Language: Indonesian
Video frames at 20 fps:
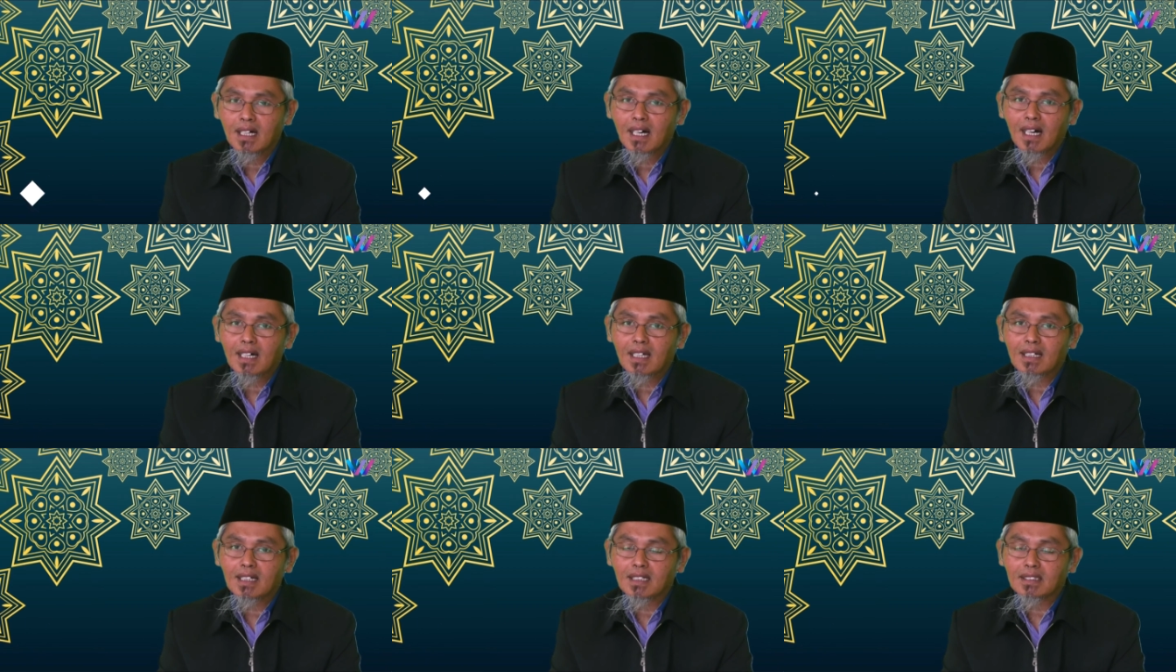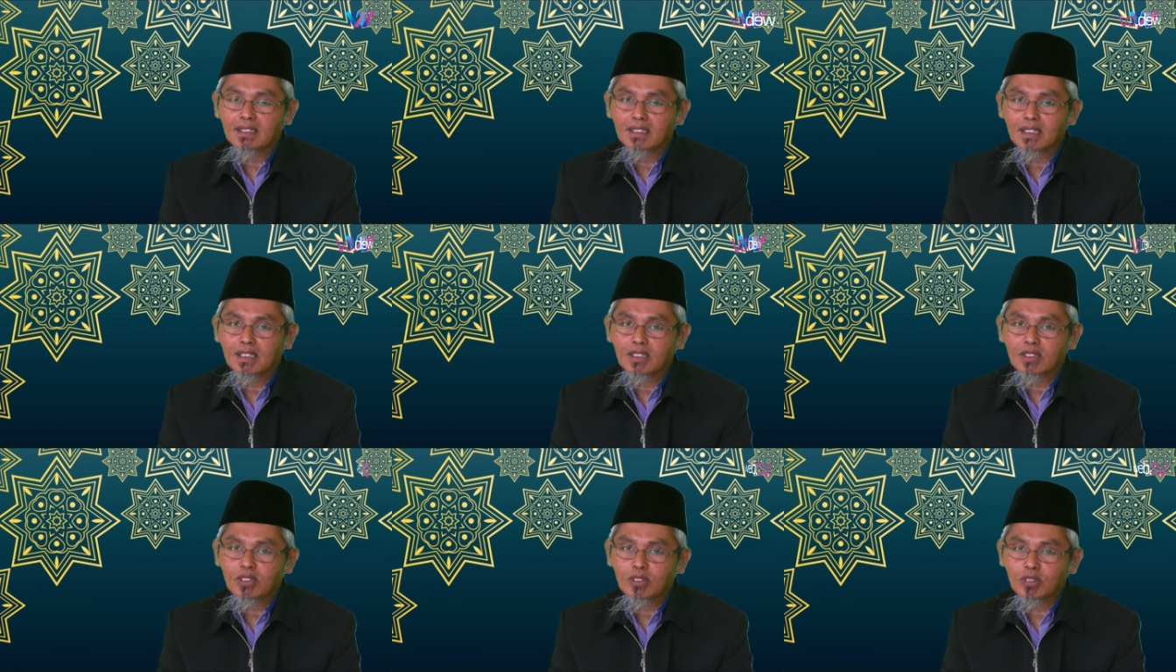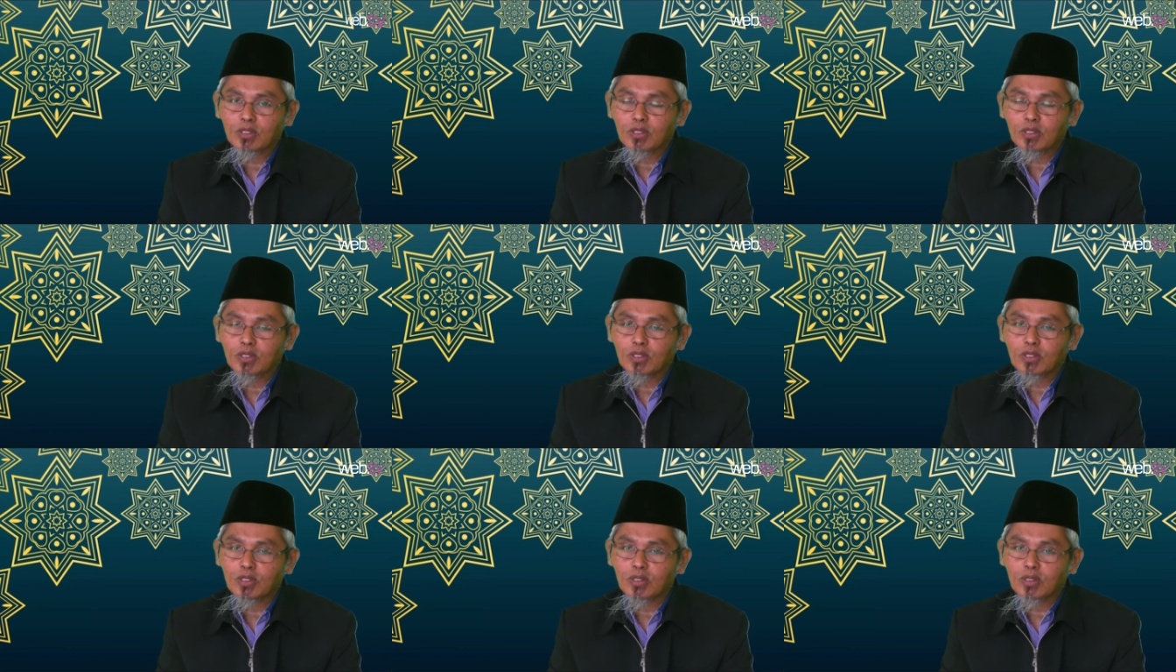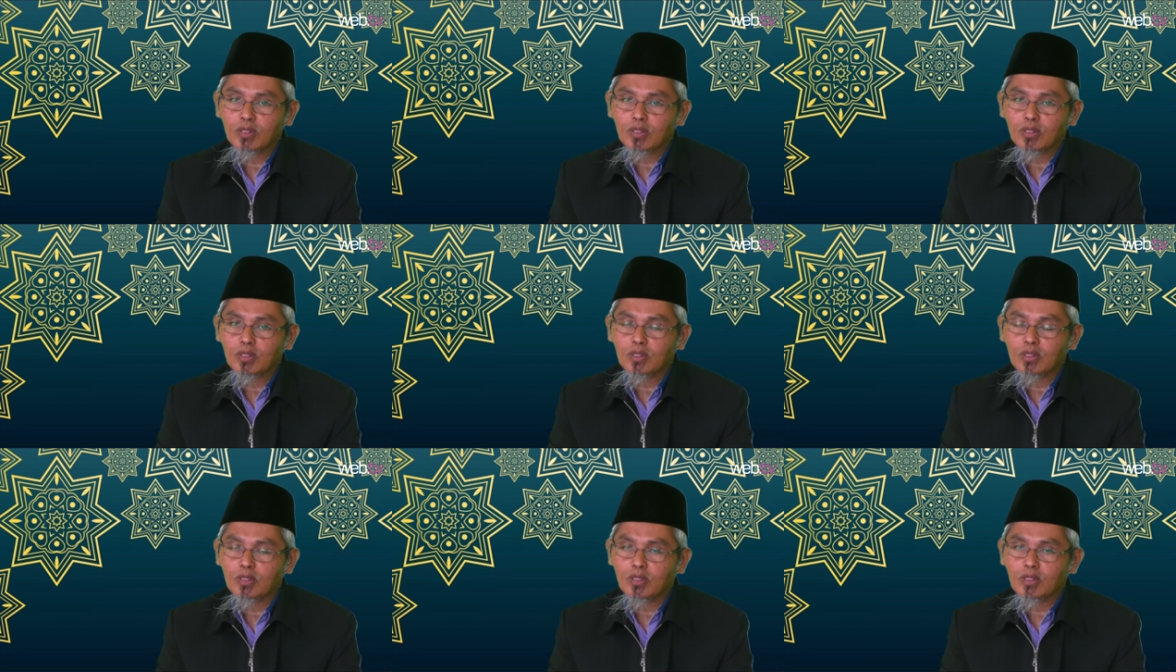Alat itu
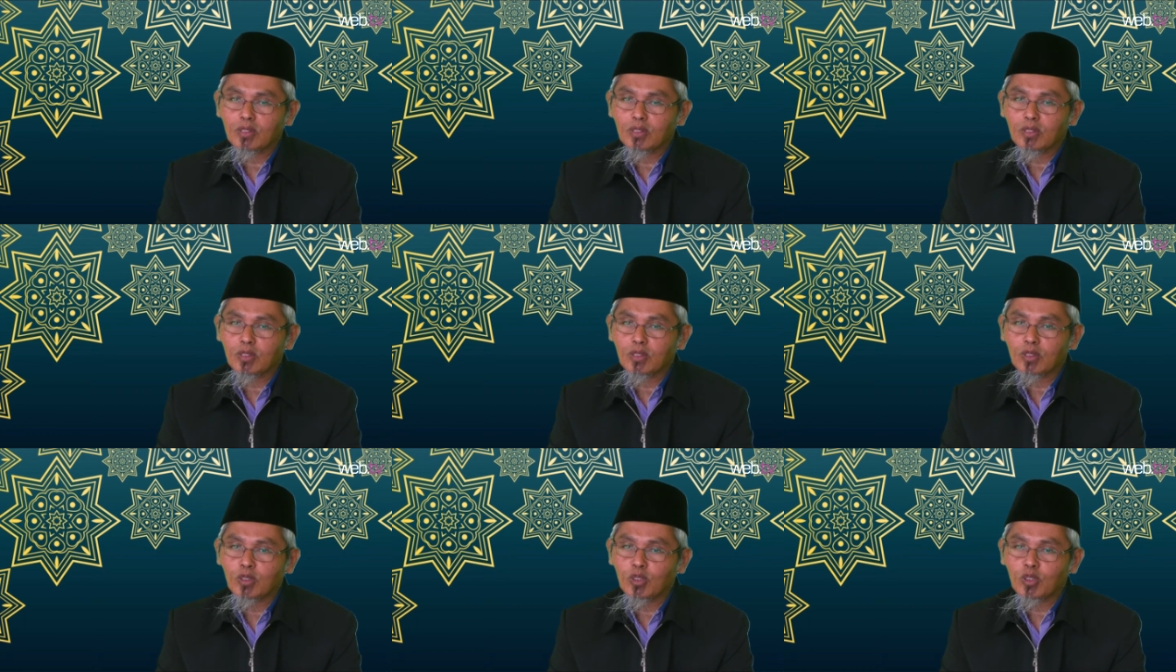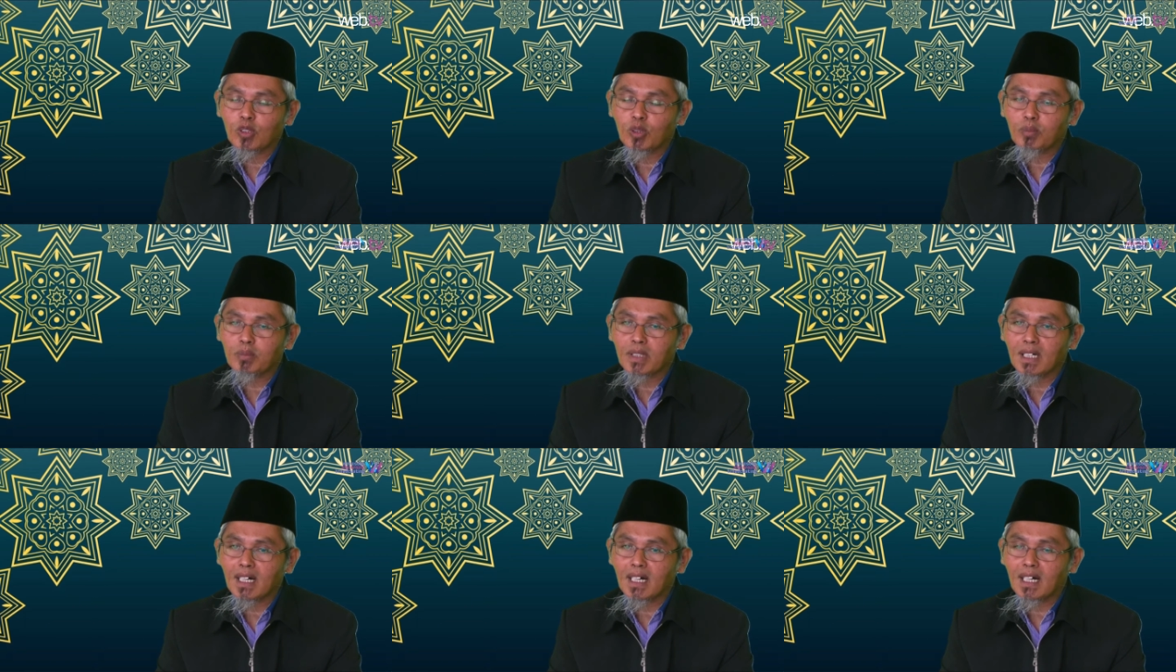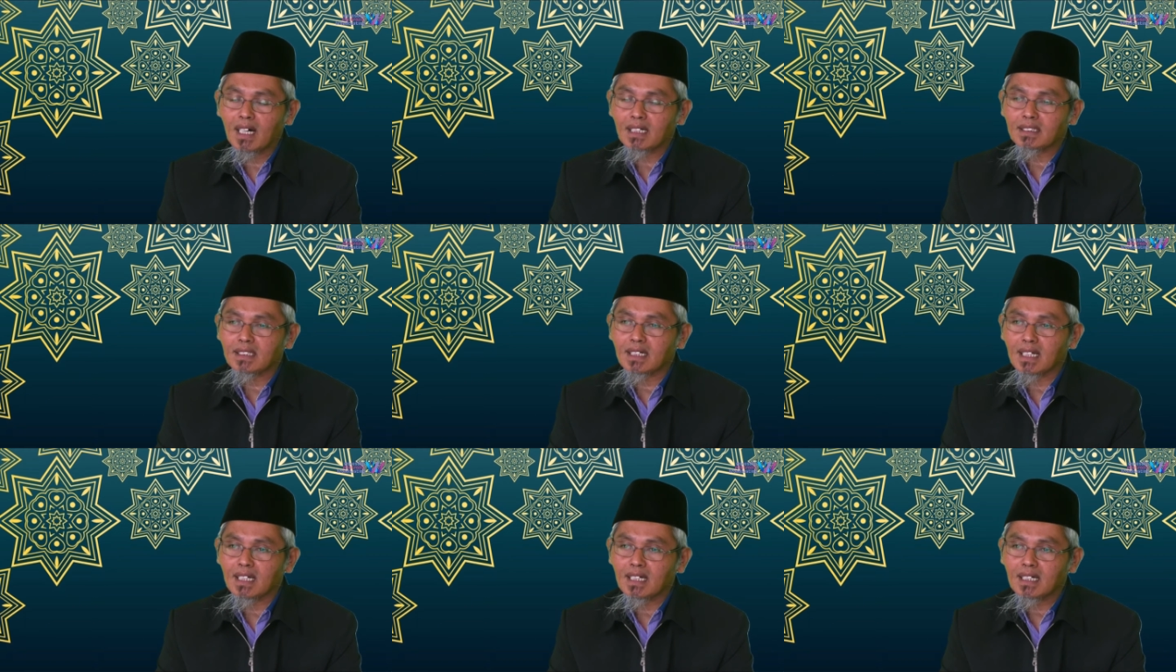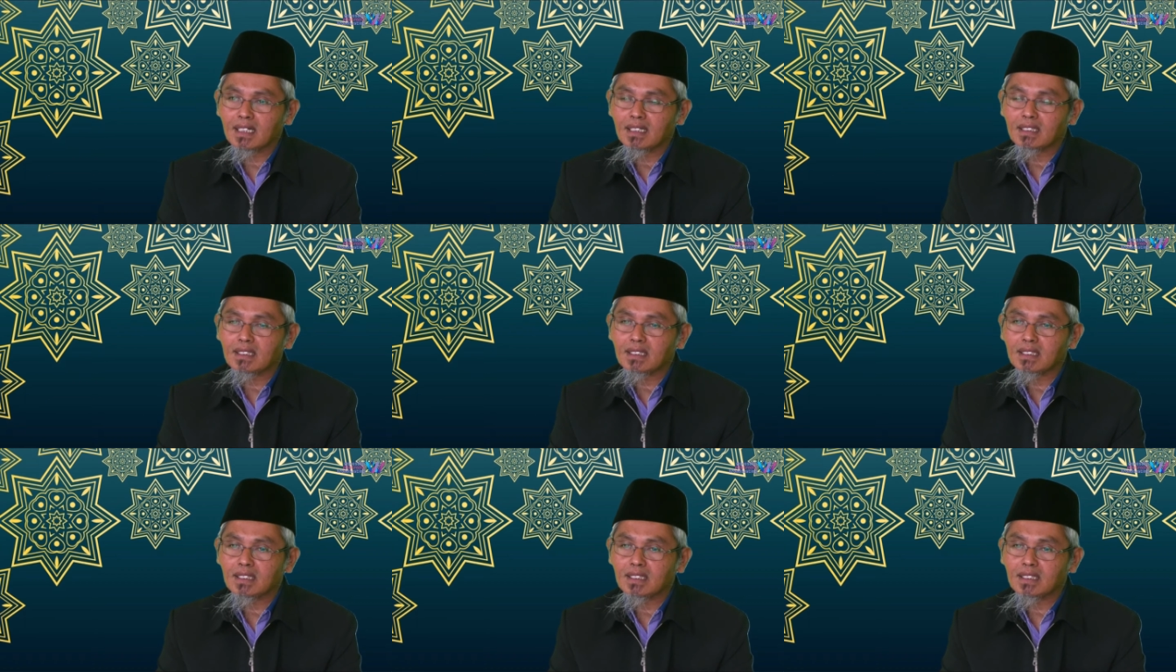hukumnya adalah